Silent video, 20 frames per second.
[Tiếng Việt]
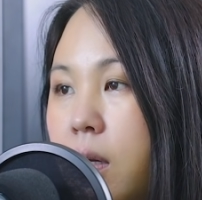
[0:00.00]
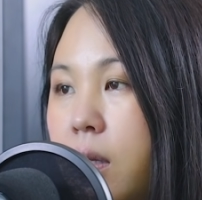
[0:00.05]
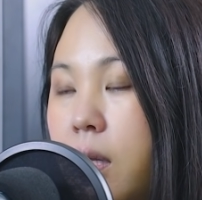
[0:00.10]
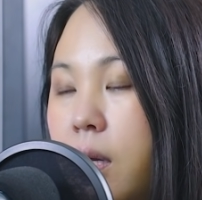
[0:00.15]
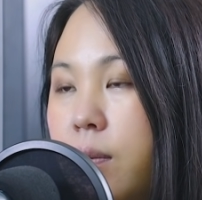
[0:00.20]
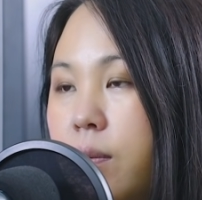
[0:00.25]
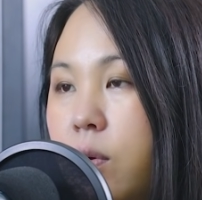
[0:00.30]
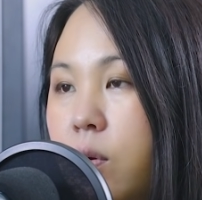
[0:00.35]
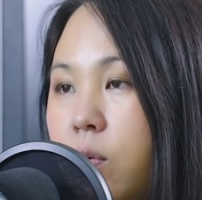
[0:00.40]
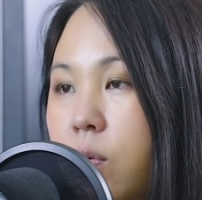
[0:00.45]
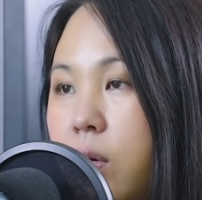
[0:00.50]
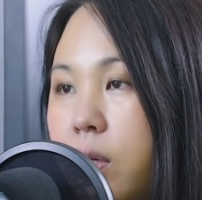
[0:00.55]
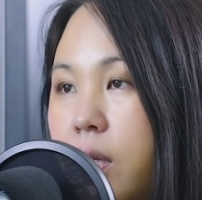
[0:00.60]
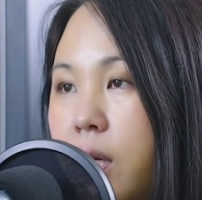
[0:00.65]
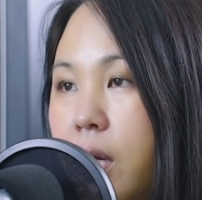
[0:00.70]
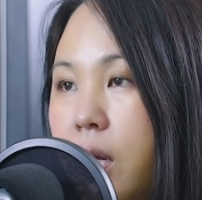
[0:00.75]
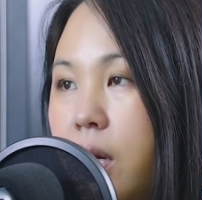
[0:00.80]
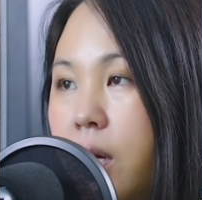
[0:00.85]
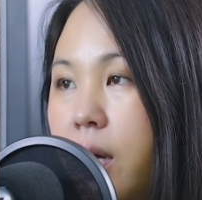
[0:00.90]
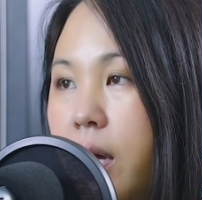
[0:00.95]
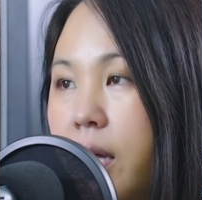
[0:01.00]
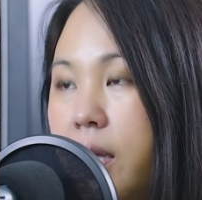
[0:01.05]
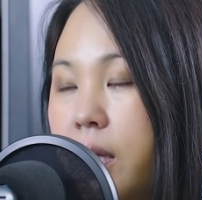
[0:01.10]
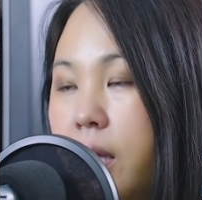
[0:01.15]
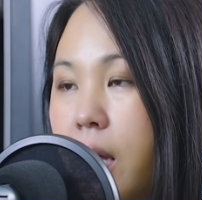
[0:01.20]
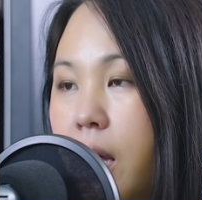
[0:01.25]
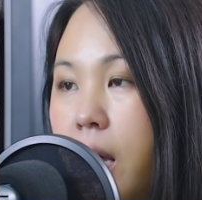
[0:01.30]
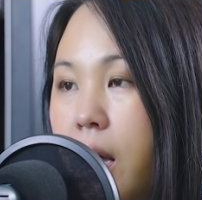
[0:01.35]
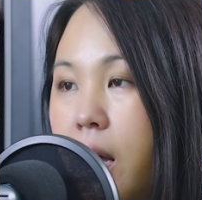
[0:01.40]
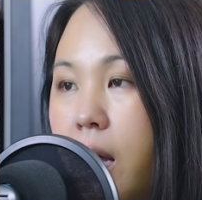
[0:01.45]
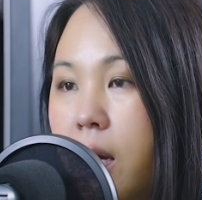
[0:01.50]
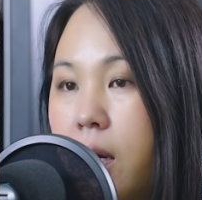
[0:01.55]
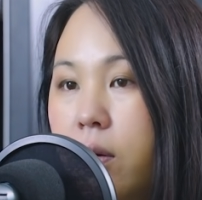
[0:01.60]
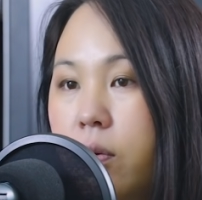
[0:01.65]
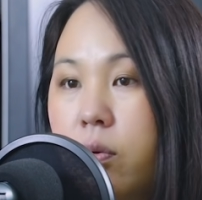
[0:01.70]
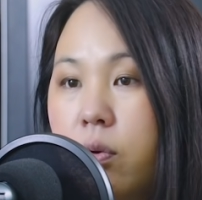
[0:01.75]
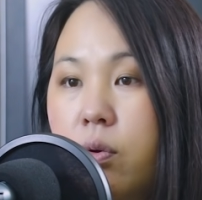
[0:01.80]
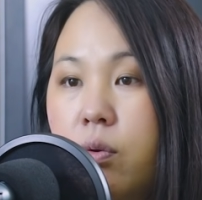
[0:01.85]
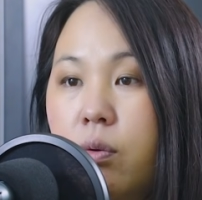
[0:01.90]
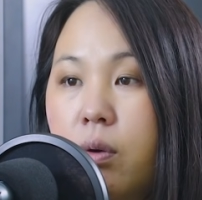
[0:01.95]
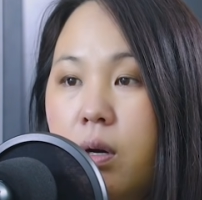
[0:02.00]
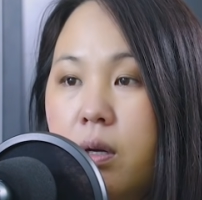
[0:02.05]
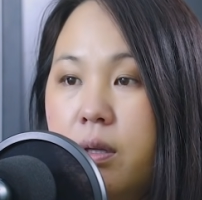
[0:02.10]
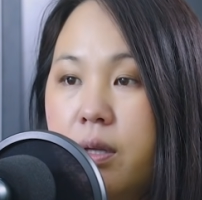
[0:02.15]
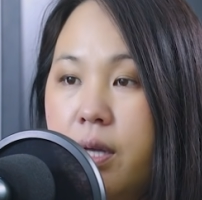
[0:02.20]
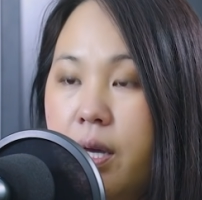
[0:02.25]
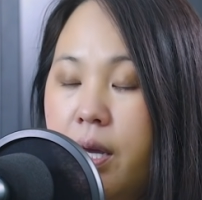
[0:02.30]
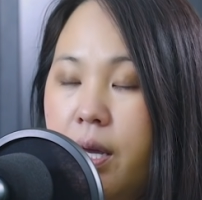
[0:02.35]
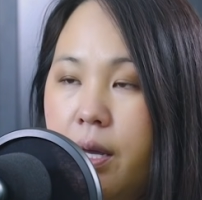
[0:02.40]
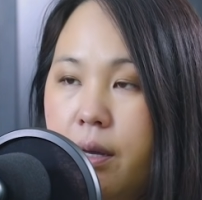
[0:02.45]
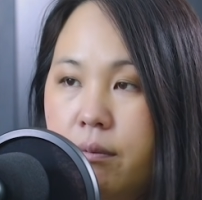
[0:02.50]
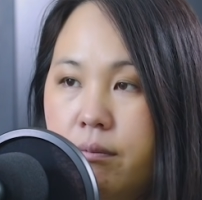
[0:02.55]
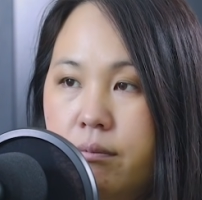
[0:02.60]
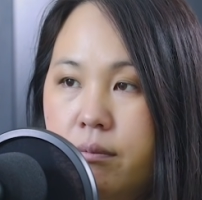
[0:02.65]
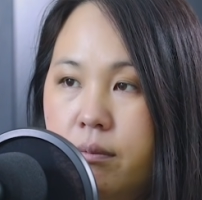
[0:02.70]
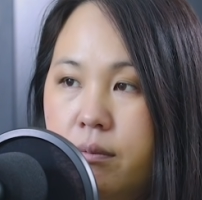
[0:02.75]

thì một cô chị lỡ hay tiệt lỡ yêu cô chị